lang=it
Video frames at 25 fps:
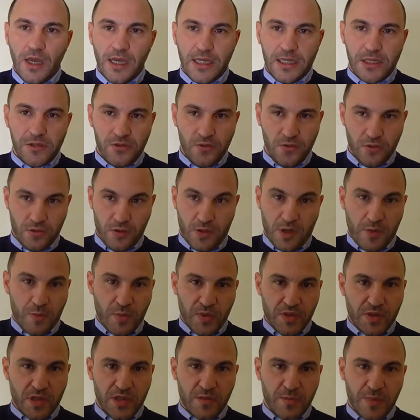ed è giusto che
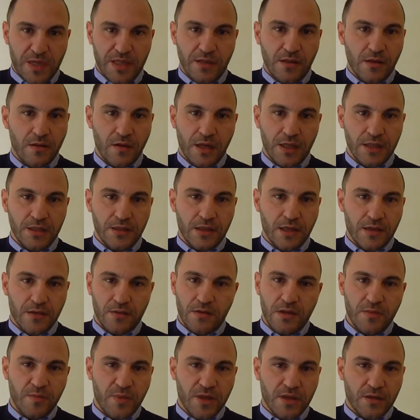possa spenderlo
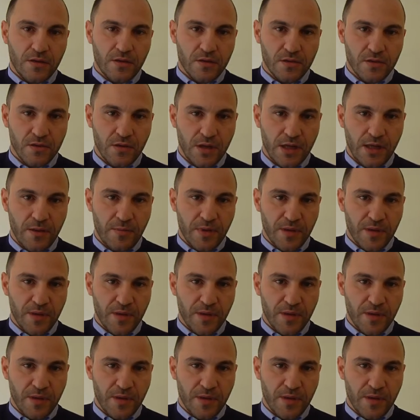all'interno del percorso delle